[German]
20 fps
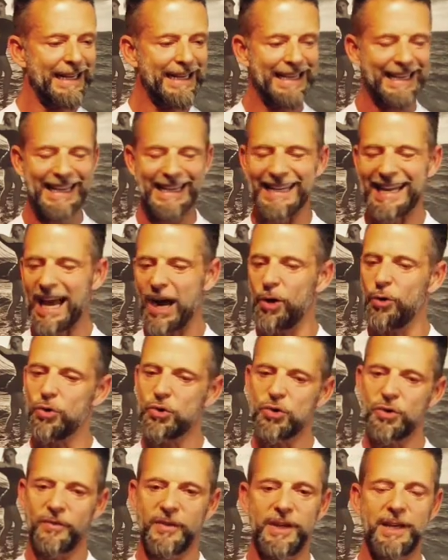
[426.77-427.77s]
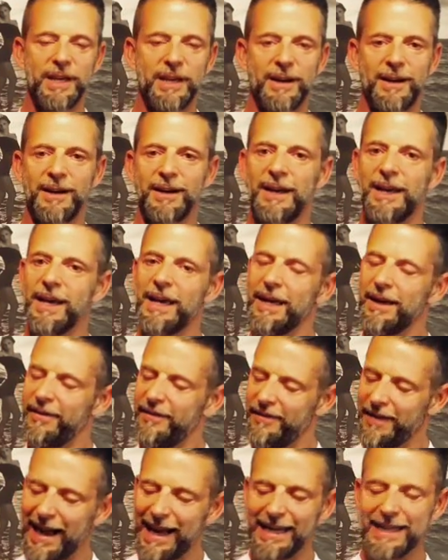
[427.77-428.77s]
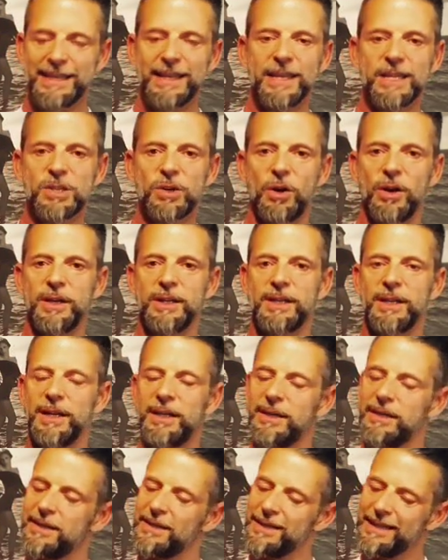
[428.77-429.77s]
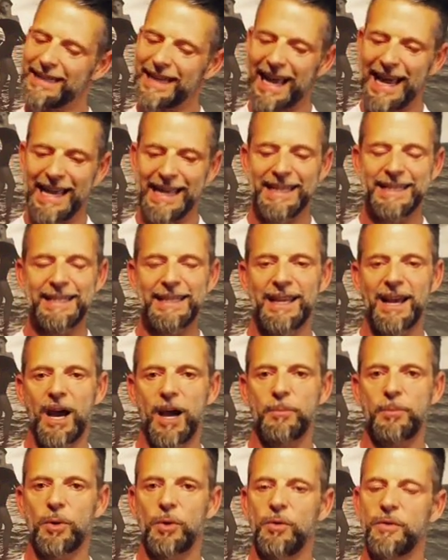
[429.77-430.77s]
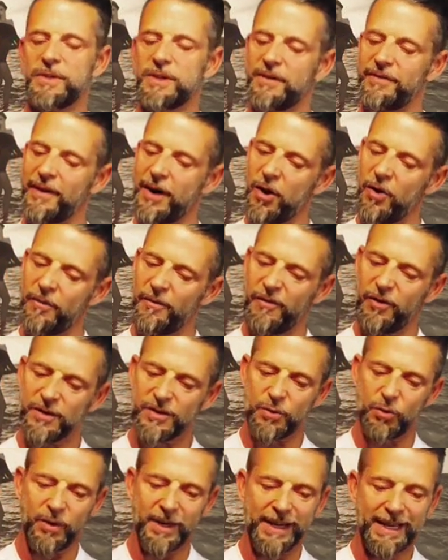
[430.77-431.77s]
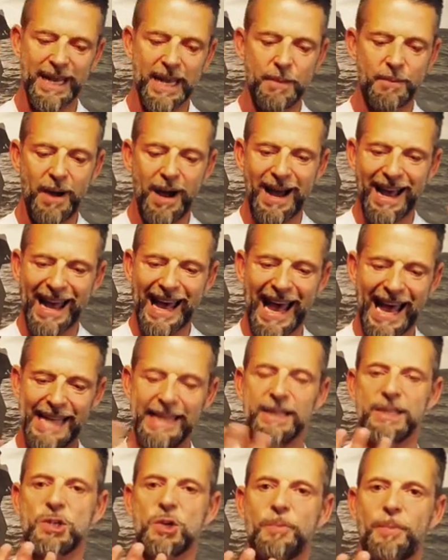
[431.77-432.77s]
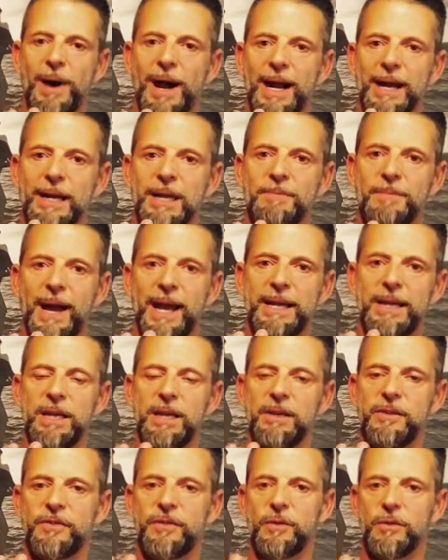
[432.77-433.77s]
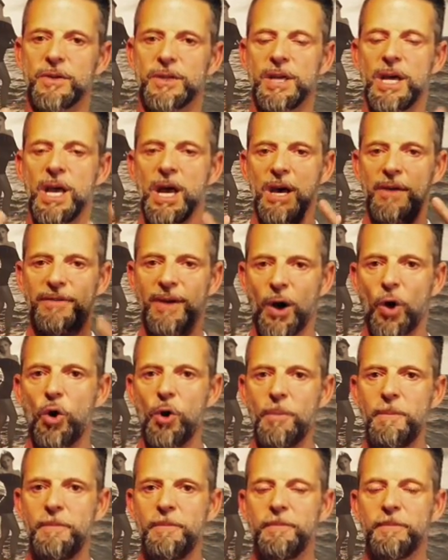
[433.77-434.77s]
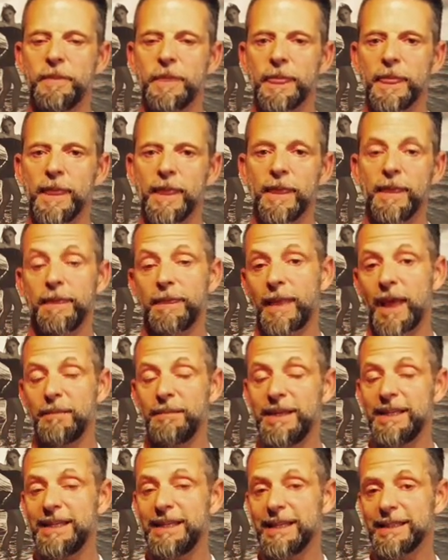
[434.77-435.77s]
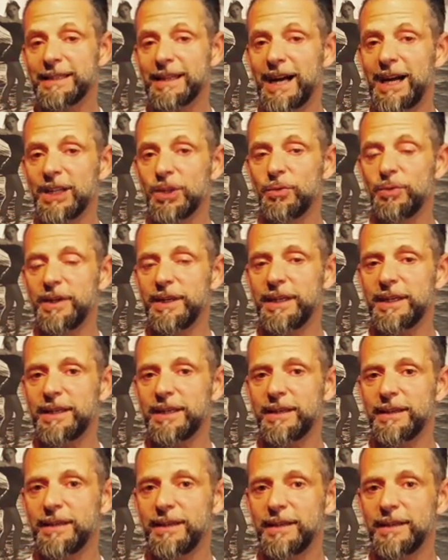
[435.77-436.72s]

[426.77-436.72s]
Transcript: genauso wie hier Wahnsinns-Content, 30 Jahre Berufserfahrung versuche ich immer reinzupacken in meine Infos. Warum? Damit ihr dadurch